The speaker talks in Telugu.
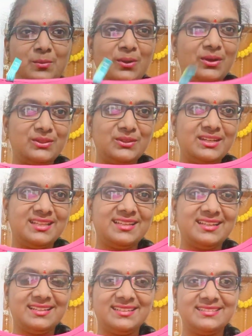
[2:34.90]
బాగుందో కదా
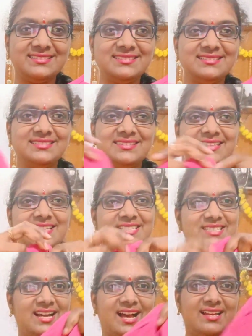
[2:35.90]
కలరు
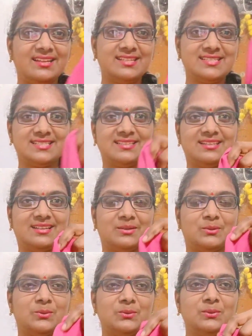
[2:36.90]
చాలా నచ్చింది
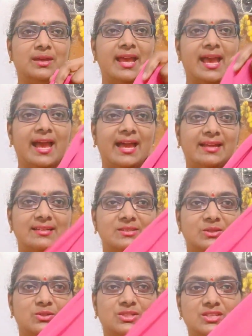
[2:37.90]
నాకు
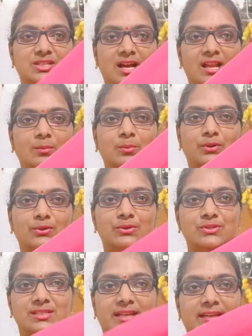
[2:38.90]
హ్యాండ్స్ వచ్చి చాలా పొడుగు
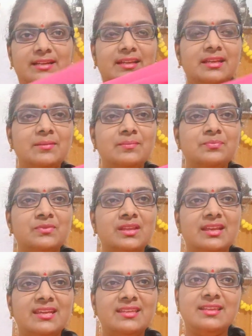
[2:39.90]
వస్తాయండి
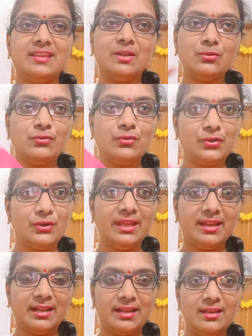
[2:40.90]
ఇది నేను ఫోటో
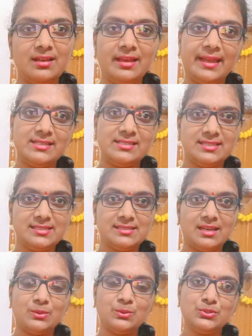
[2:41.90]
ఇక్కడ యాడ్
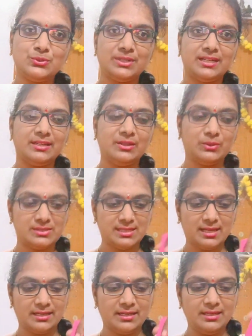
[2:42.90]
చేస్తాను చూడండి
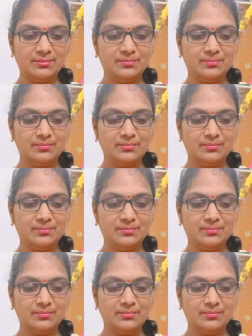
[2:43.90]
ఒకసారి